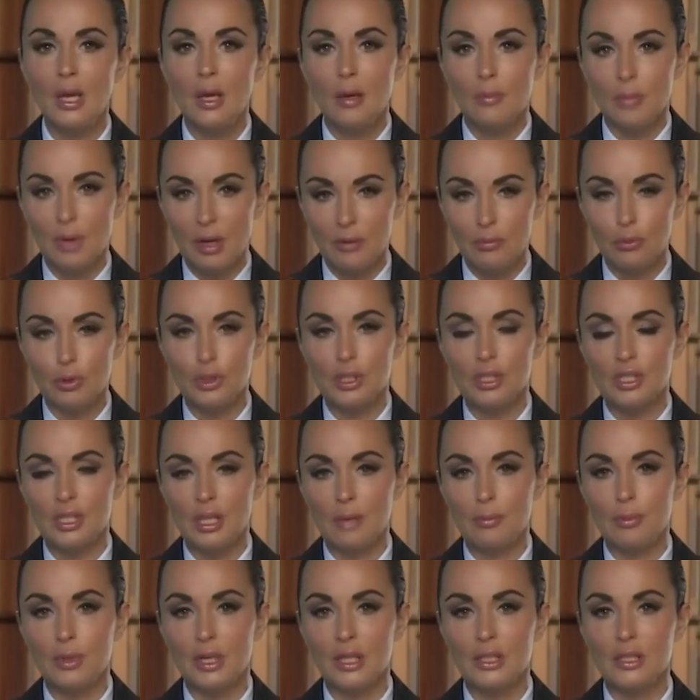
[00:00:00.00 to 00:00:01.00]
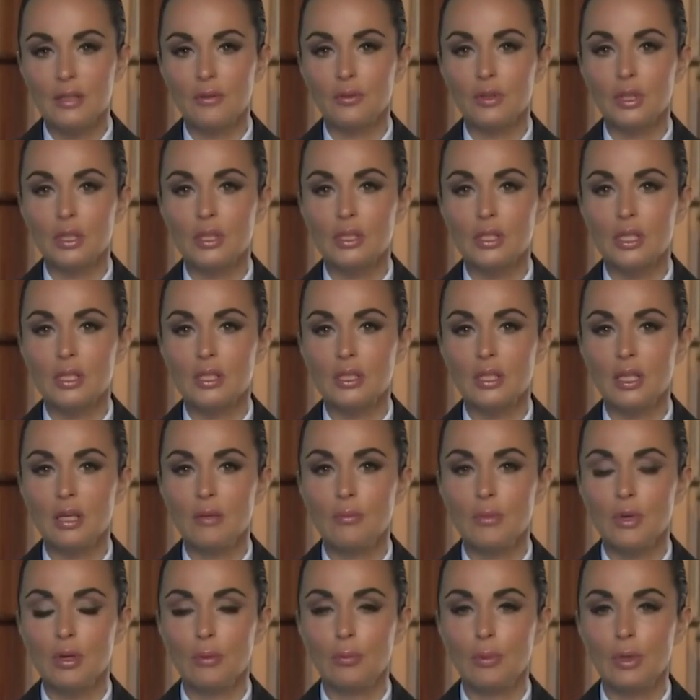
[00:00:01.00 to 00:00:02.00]
Проводятся оперативно-розыскные
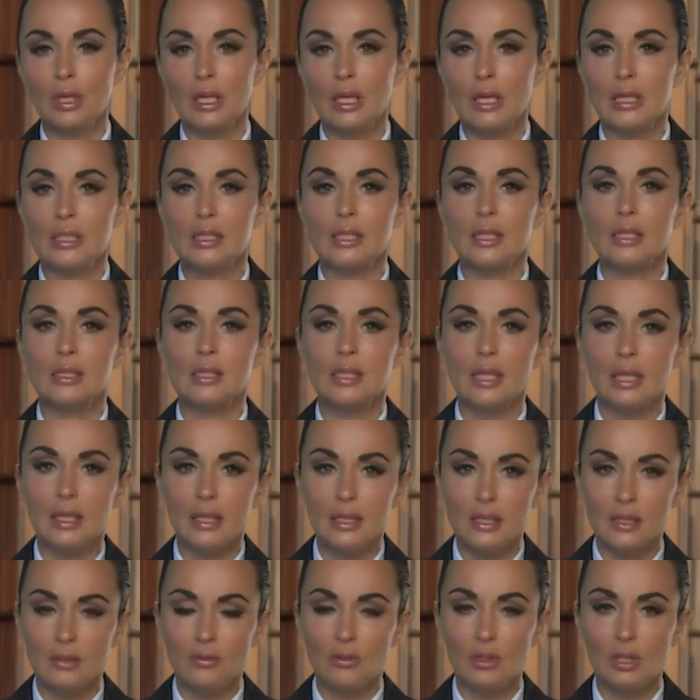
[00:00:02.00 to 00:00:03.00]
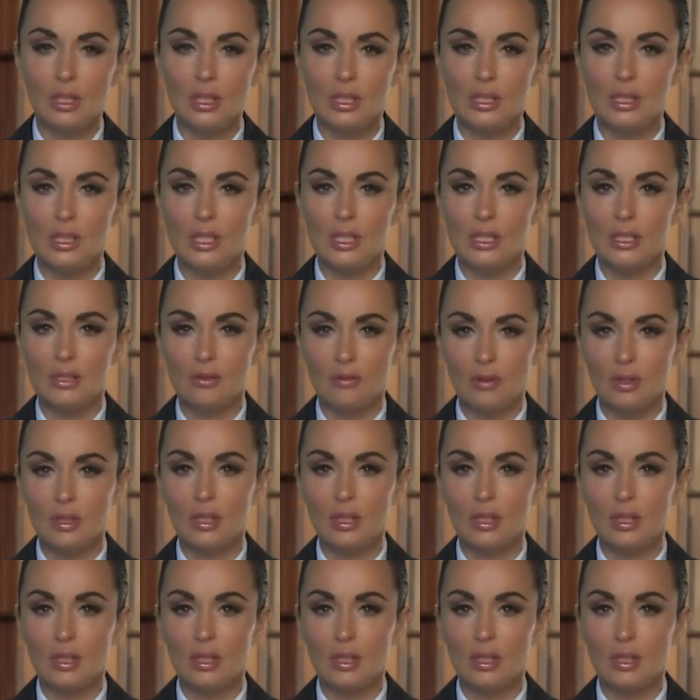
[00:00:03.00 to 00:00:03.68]
мероприятия и следственные действия,